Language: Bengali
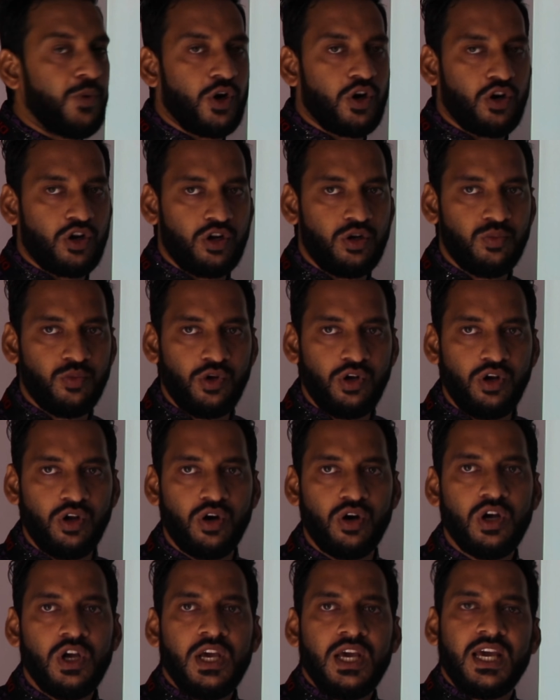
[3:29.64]
উপকরণ মূল্য
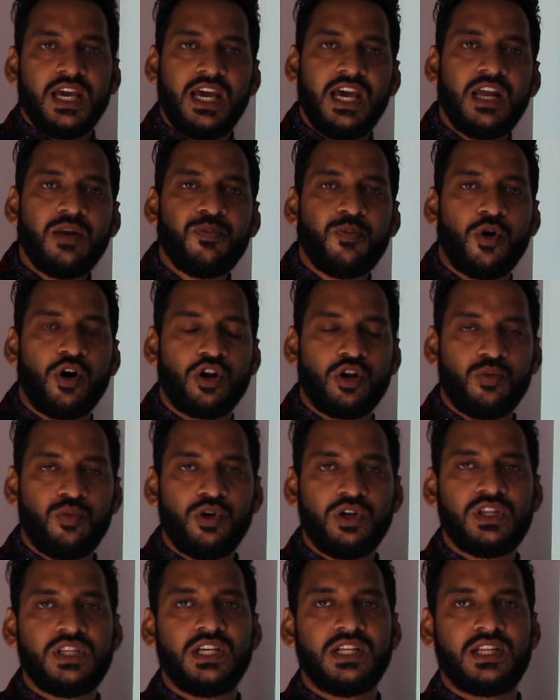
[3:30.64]
এর
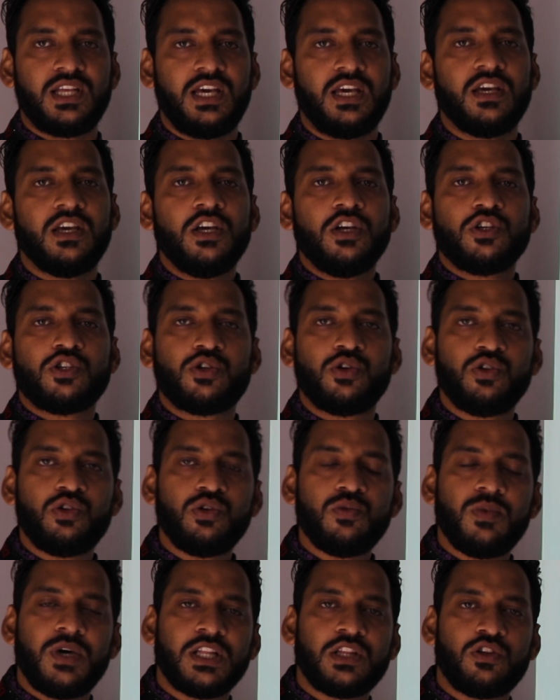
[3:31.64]
পরবর্তীতে
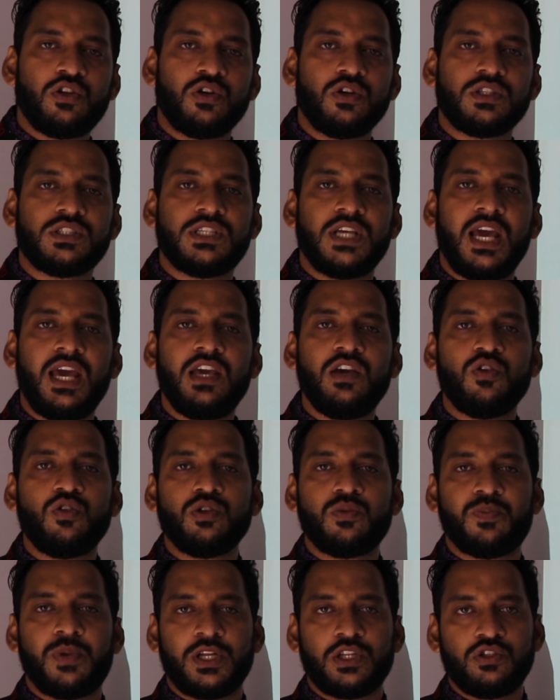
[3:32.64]
শুধুমাত্র যেই
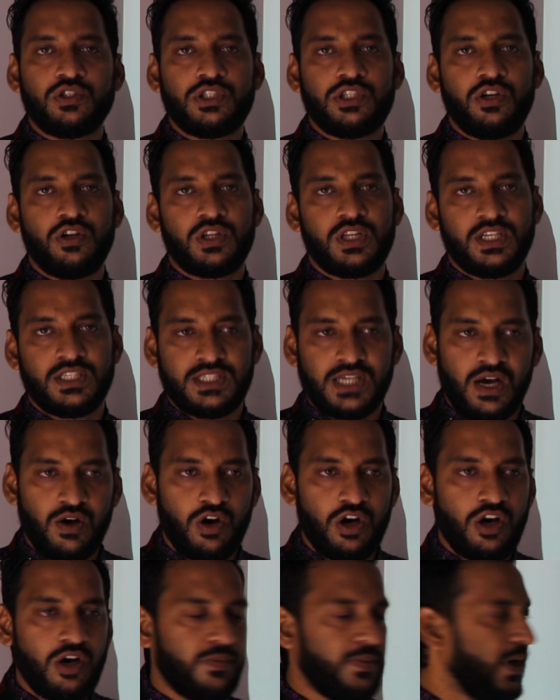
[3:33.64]
উৎপাদনশীলতা
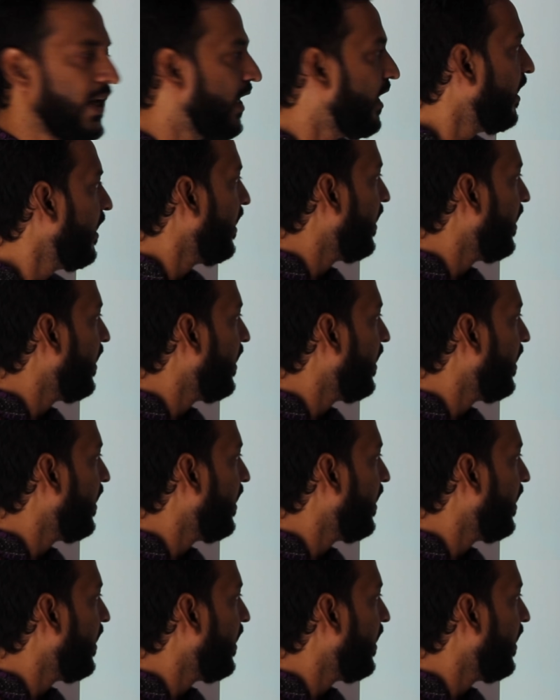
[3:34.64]
চাওয়া হবে